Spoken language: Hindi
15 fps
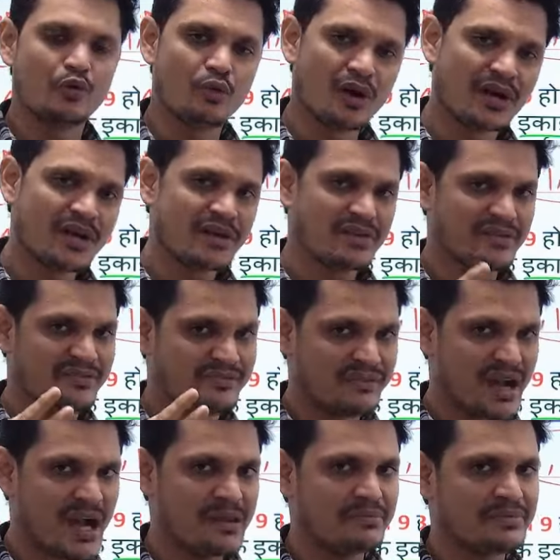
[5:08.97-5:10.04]
वन
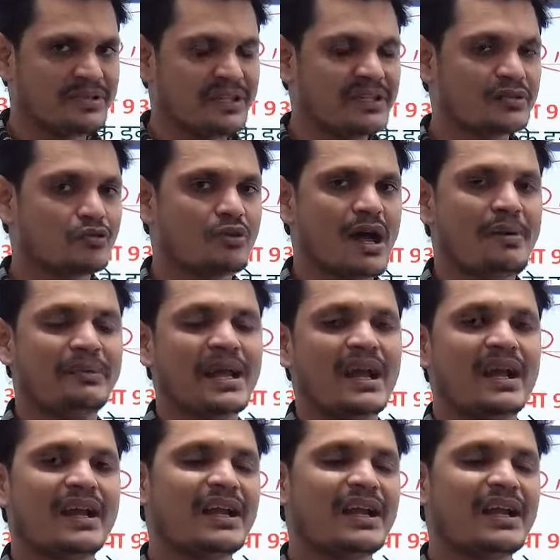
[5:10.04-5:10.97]
फाइव सिक्स तो आप क्या